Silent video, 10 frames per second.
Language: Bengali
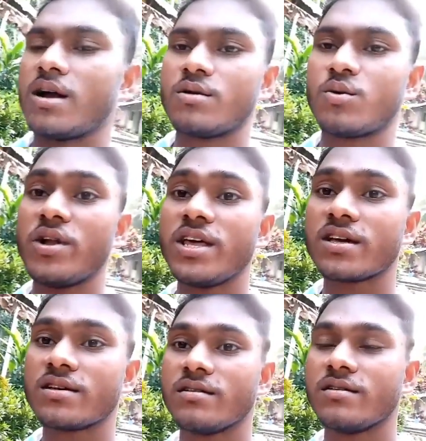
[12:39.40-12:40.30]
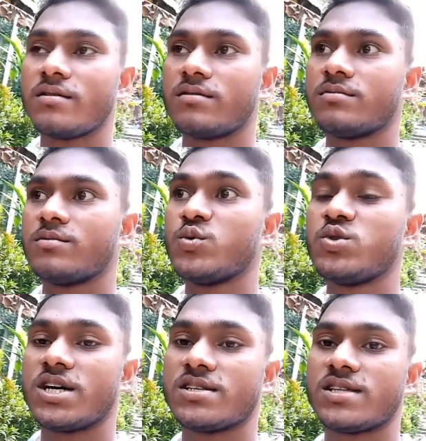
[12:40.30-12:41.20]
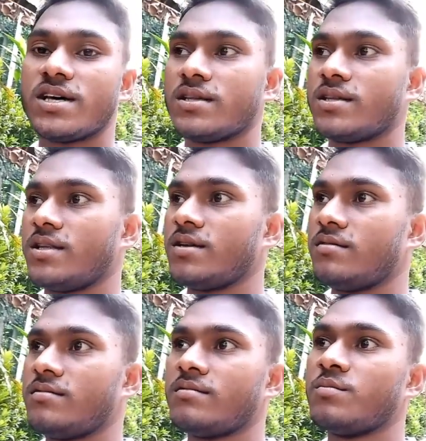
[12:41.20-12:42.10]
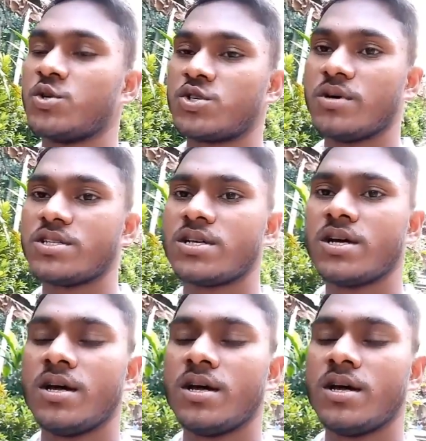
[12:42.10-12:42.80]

আর অনেক উঁচা স্থানে তাদের বসবাস